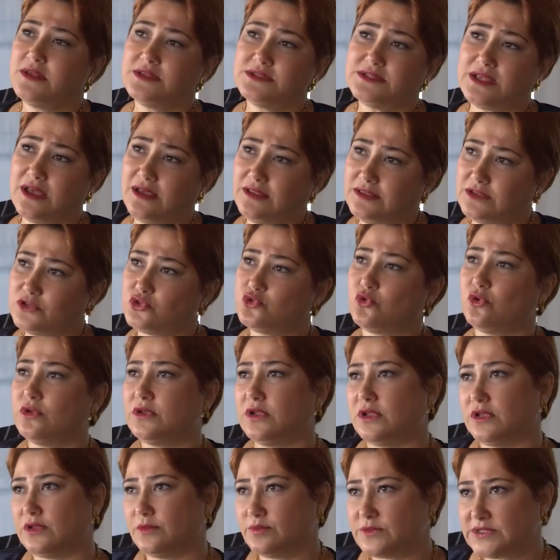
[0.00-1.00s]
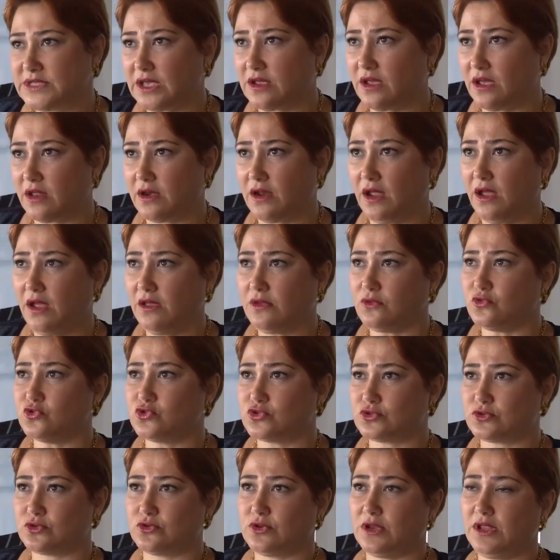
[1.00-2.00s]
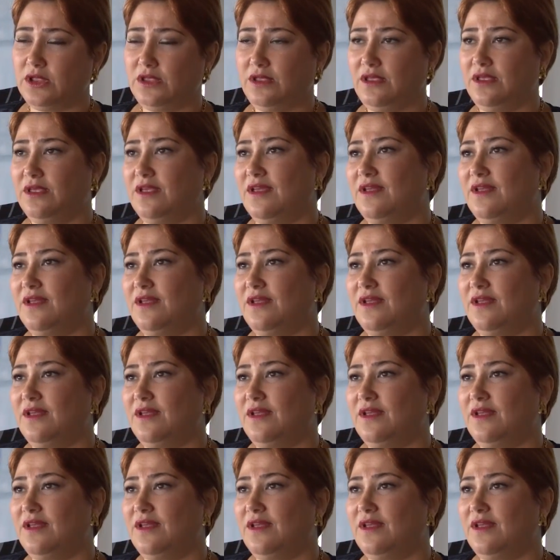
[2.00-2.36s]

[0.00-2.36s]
Sadece onu alıp takarak üstüne